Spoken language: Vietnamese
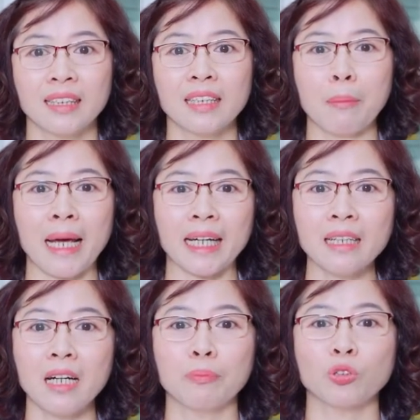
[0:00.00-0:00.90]
thì mẹ
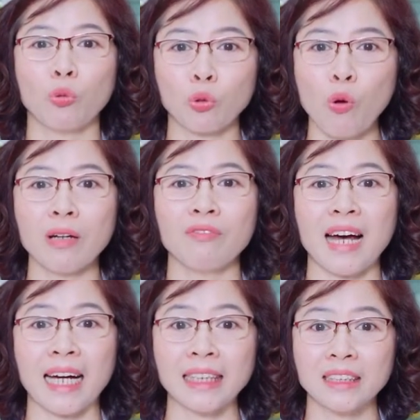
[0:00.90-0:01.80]
kết hợp dùng thuốc
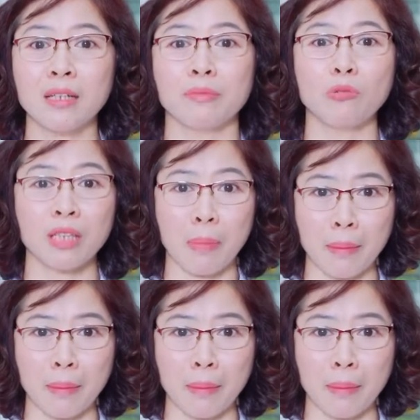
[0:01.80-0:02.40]
và khăn trường Dr.